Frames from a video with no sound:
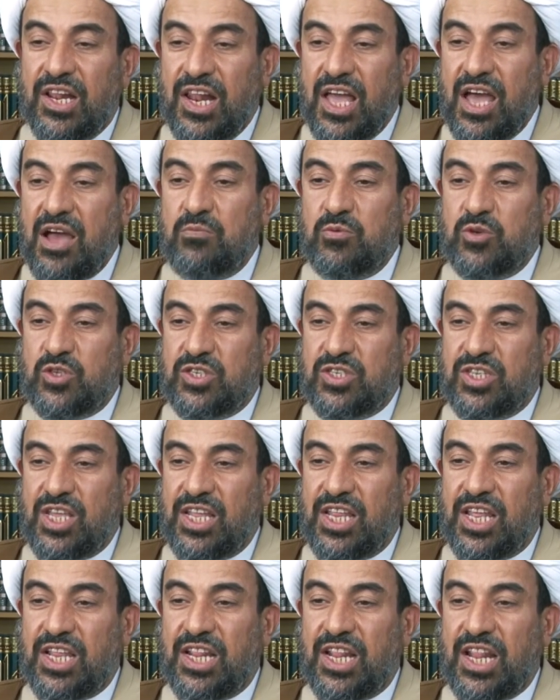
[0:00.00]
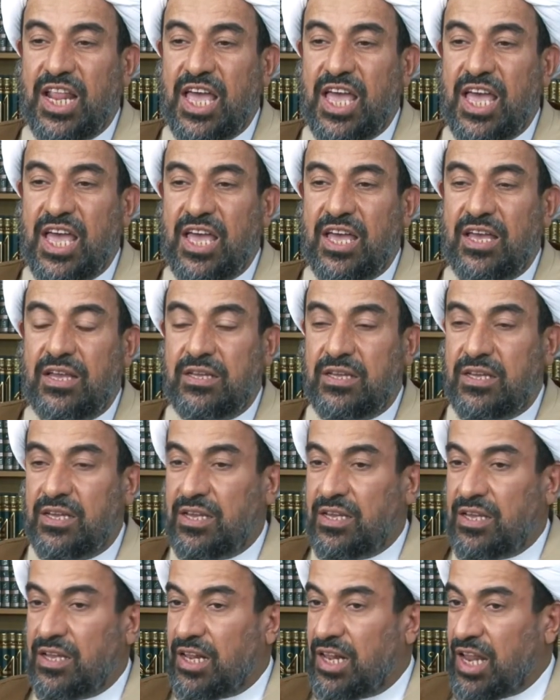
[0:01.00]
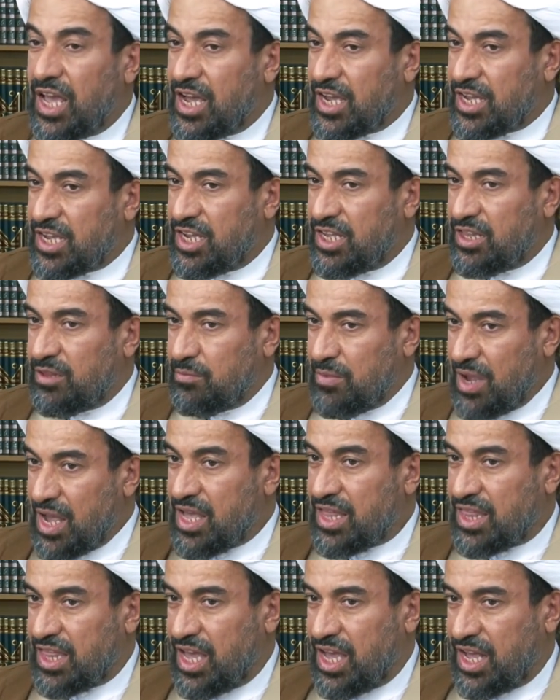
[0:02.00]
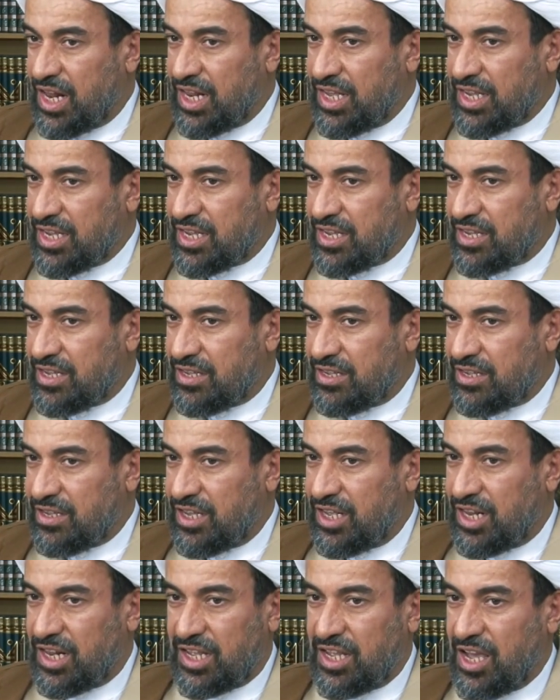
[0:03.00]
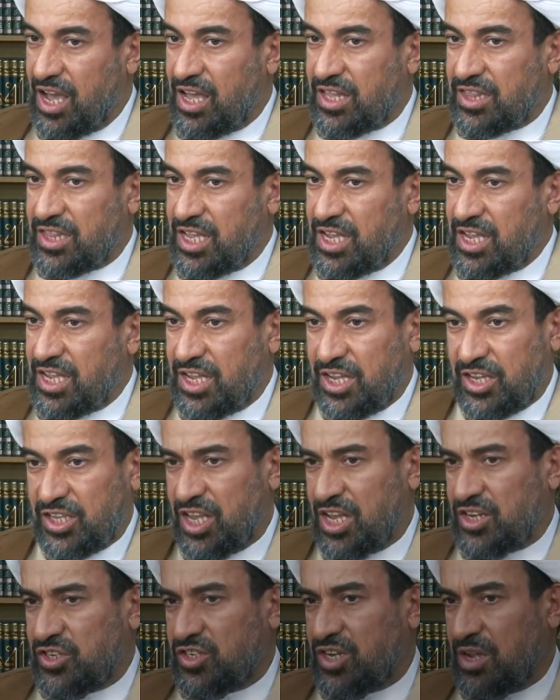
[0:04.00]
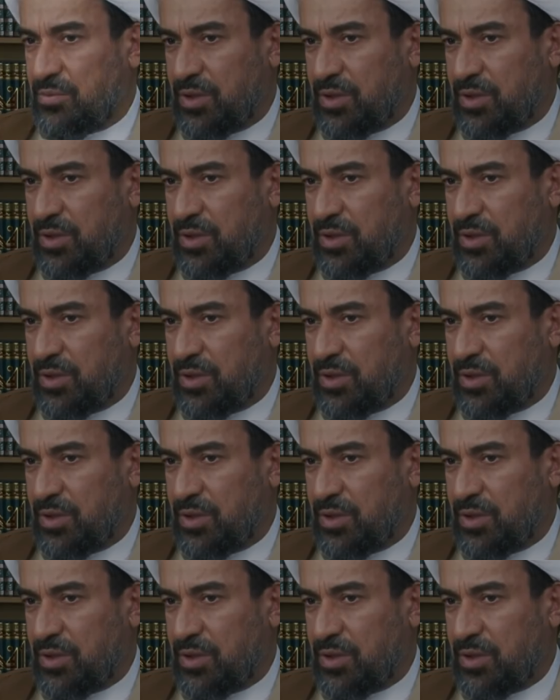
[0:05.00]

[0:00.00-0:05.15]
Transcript: لا مستند لها لكن مع ذلك القاطع احتج